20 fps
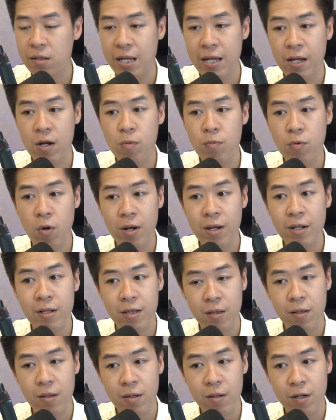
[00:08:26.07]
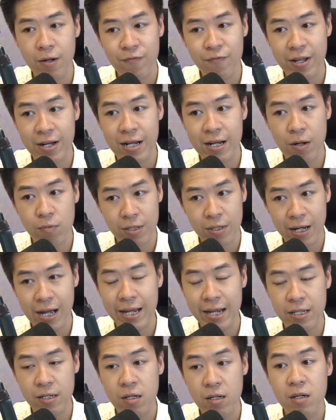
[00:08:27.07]
thầy không nói là người Việt học tiếng
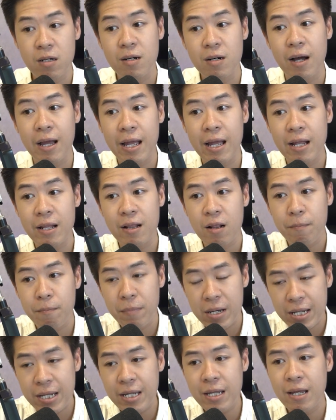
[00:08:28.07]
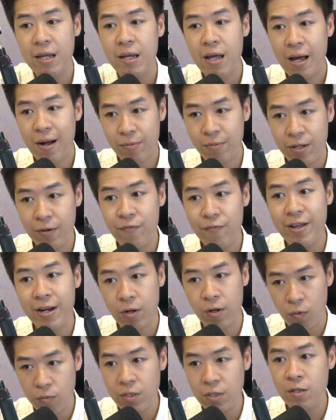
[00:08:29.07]
Anh nhá, người Mỹ học tiếng
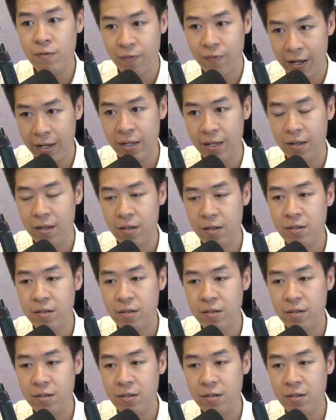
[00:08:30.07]
Việt cũng như vậy,